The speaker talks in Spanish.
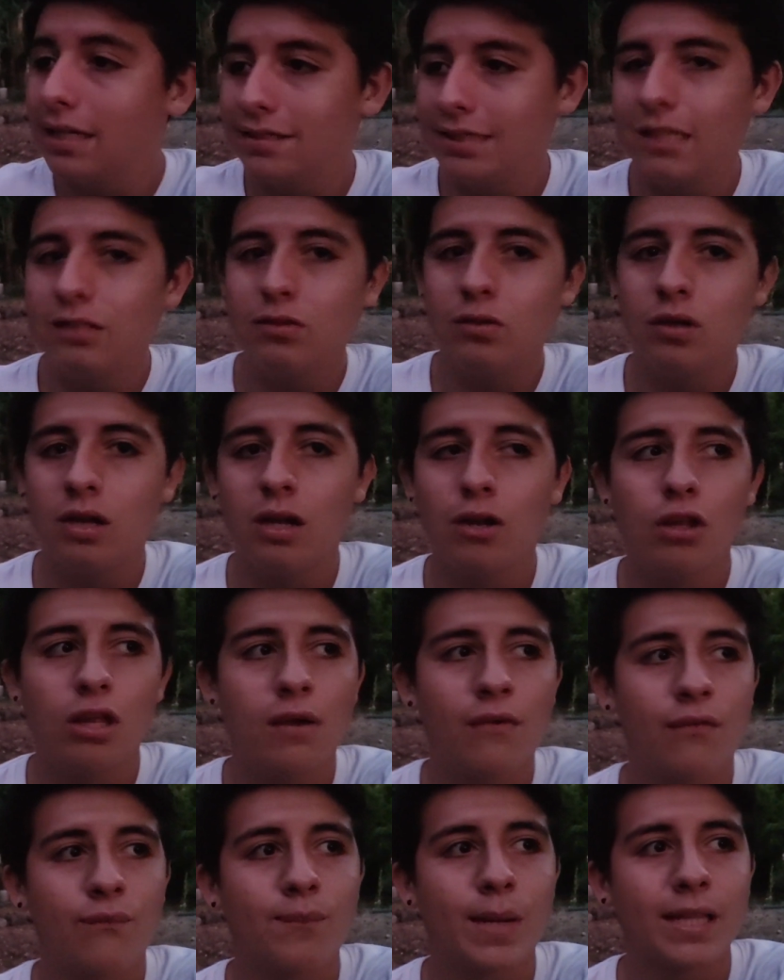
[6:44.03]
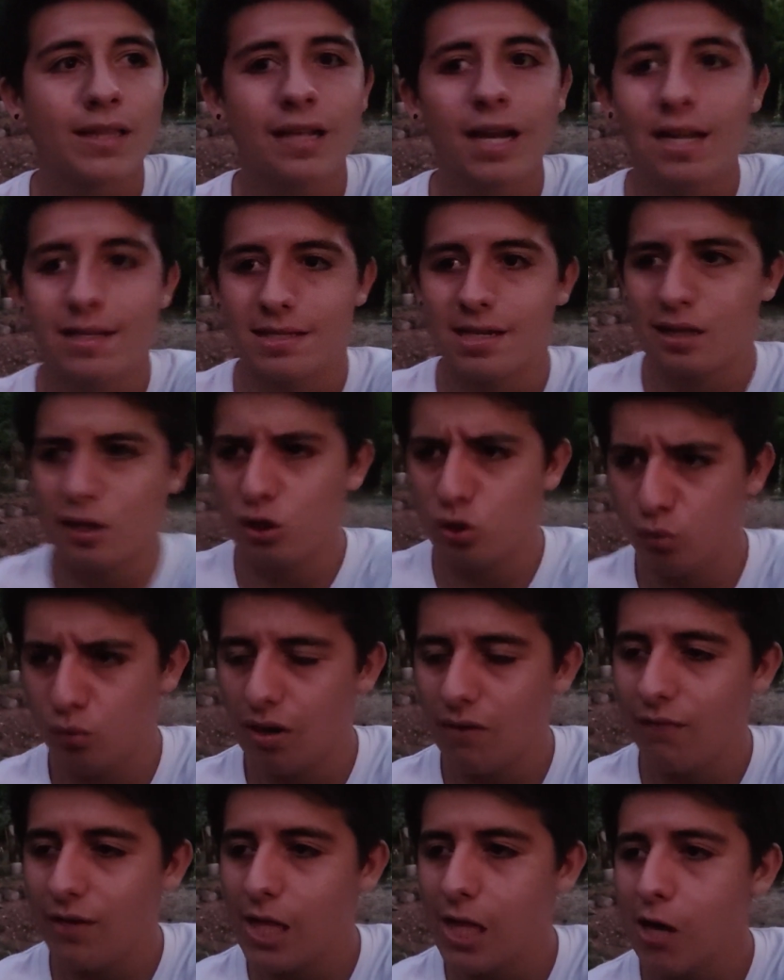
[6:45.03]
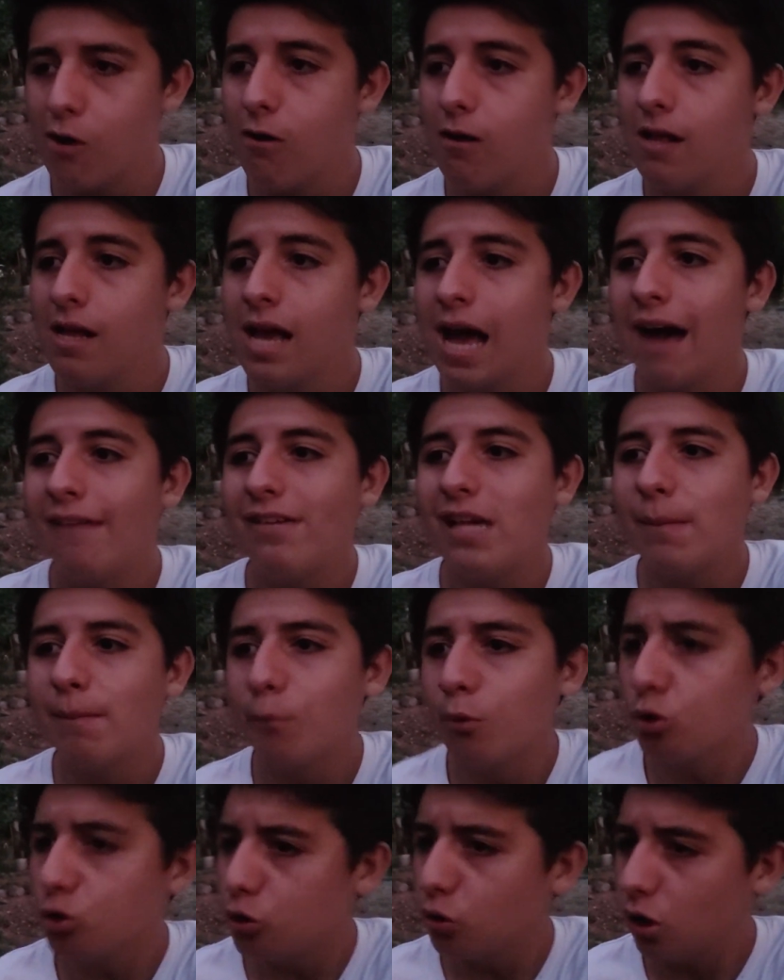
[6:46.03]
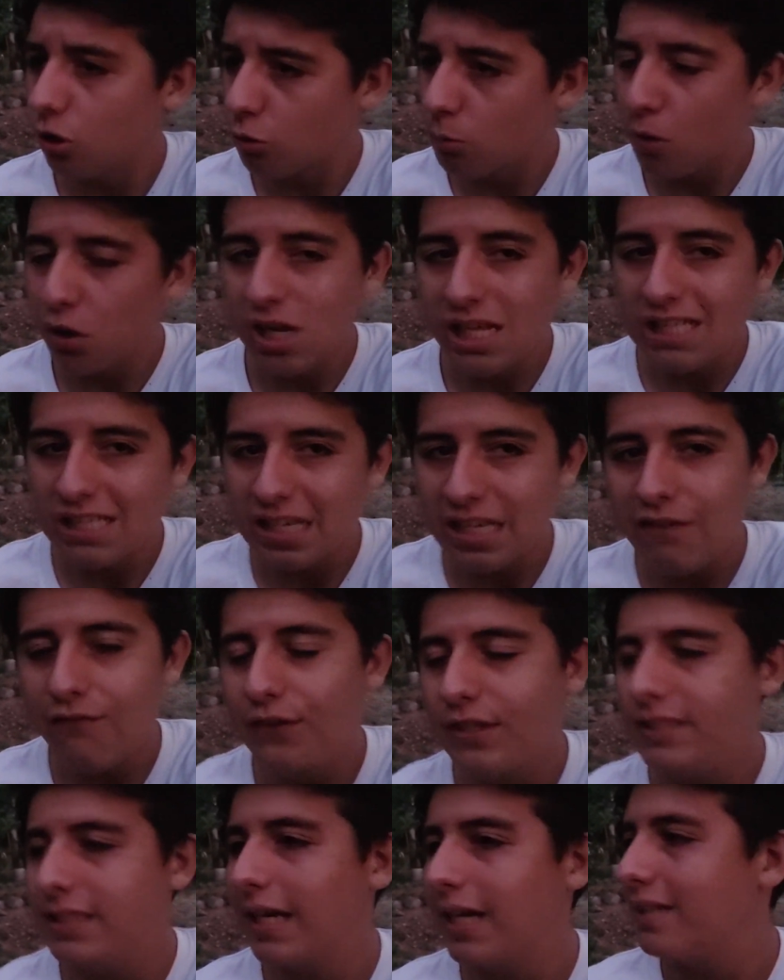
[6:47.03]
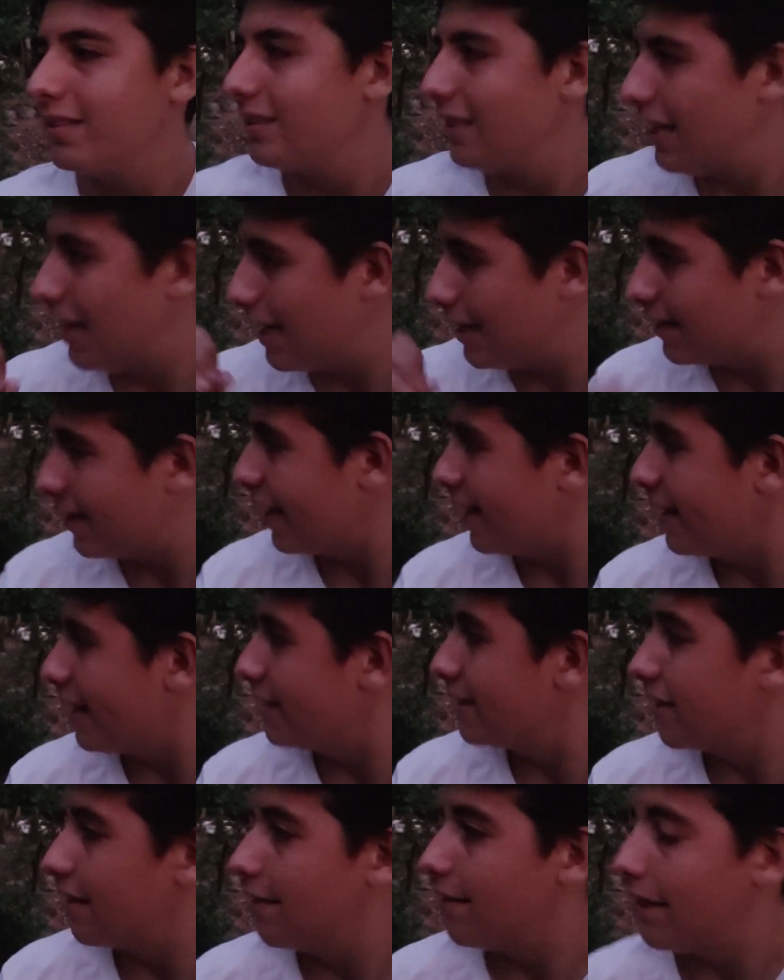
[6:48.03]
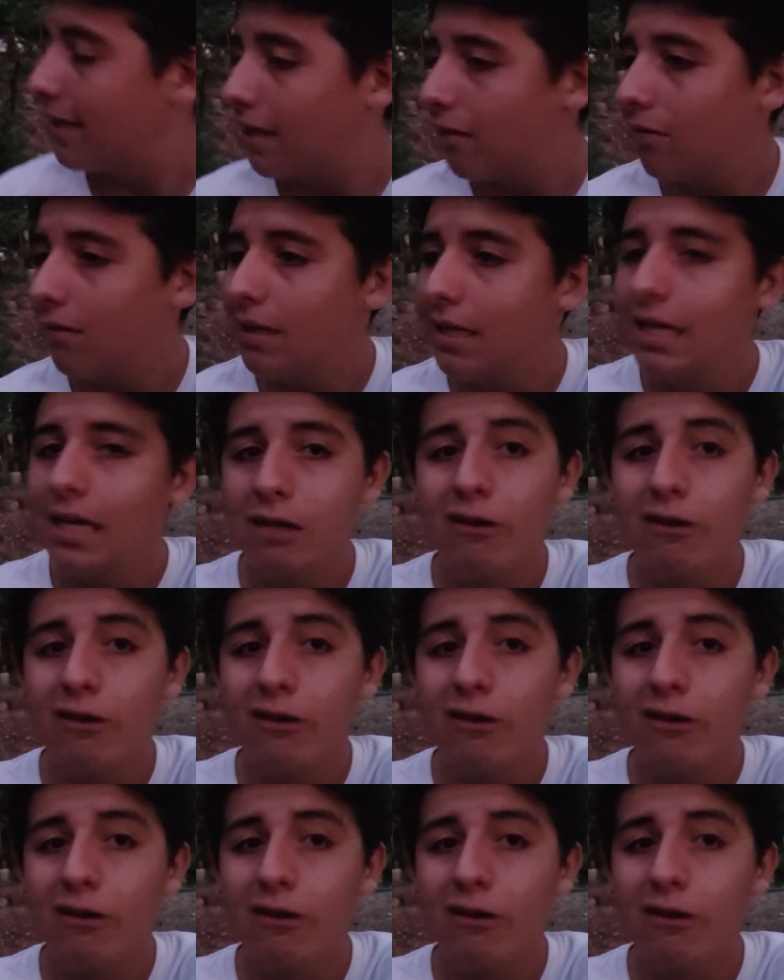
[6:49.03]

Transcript: Se hizo lo de Martín Lazarte, subí el video. Había muchos rumores y fichajes y les traje ese video.